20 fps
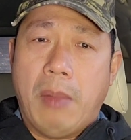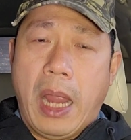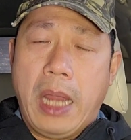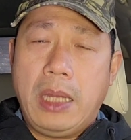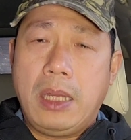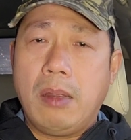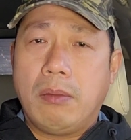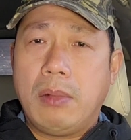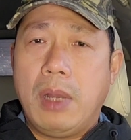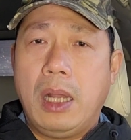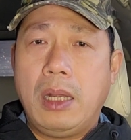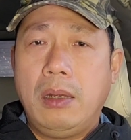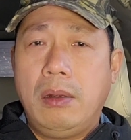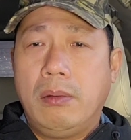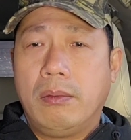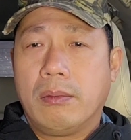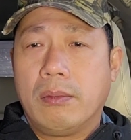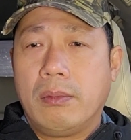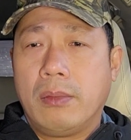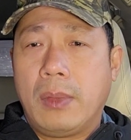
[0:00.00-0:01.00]
70
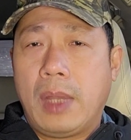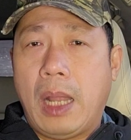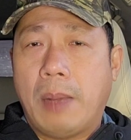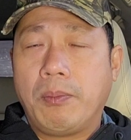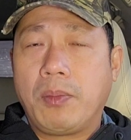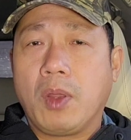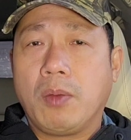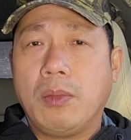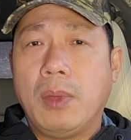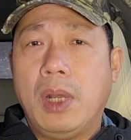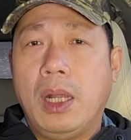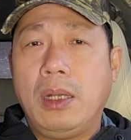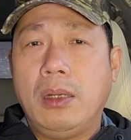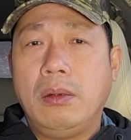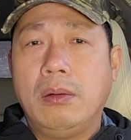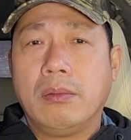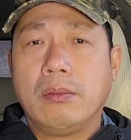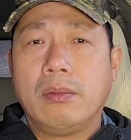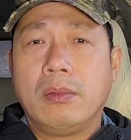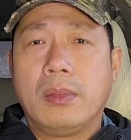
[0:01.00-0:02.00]
inch 50
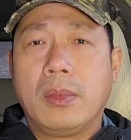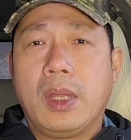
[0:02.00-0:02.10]
inch